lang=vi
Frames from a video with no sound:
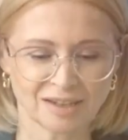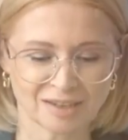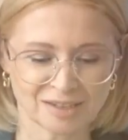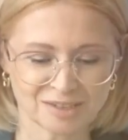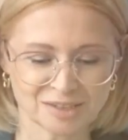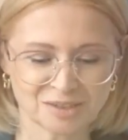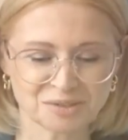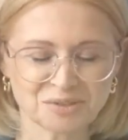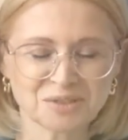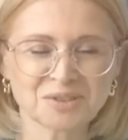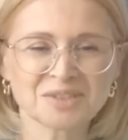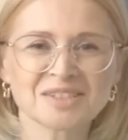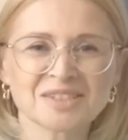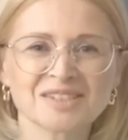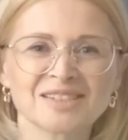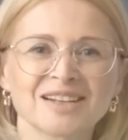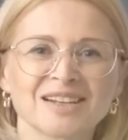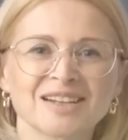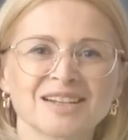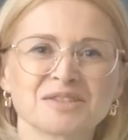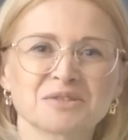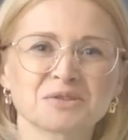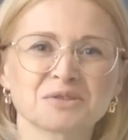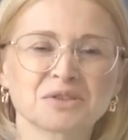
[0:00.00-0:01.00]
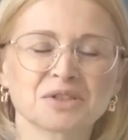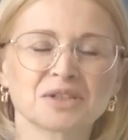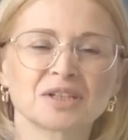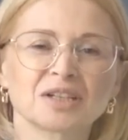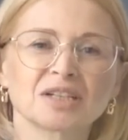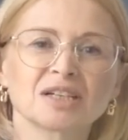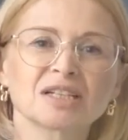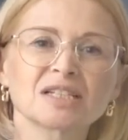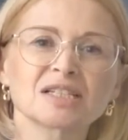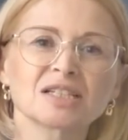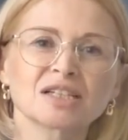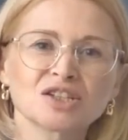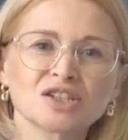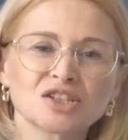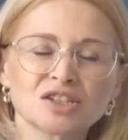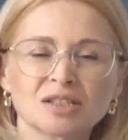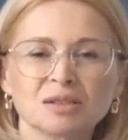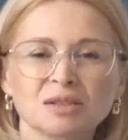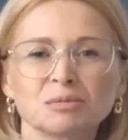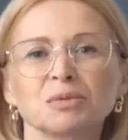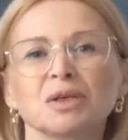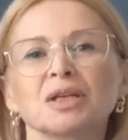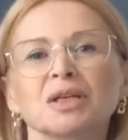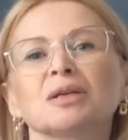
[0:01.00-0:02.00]
Quý vị có đồng tình với những chia
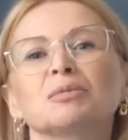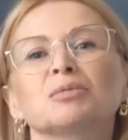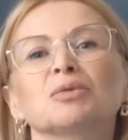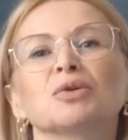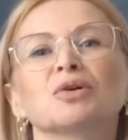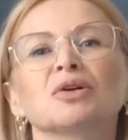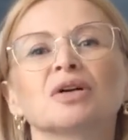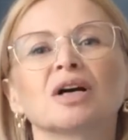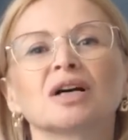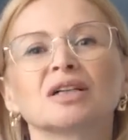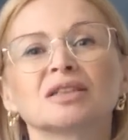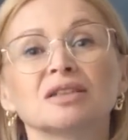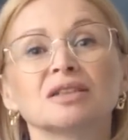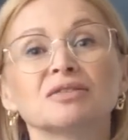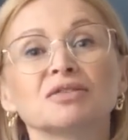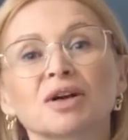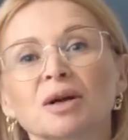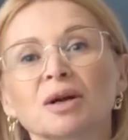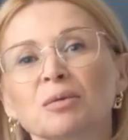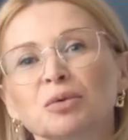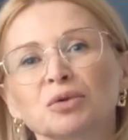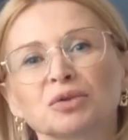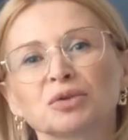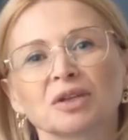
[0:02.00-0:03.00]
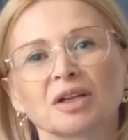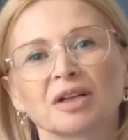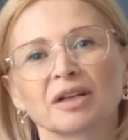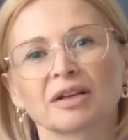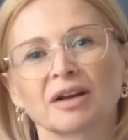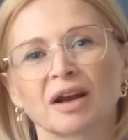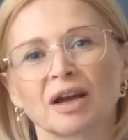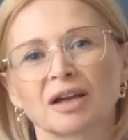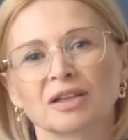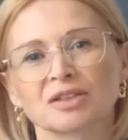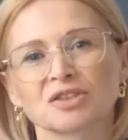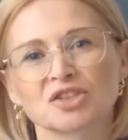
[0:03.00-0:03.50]
sẻ này của Ngẫm Sự Đời không?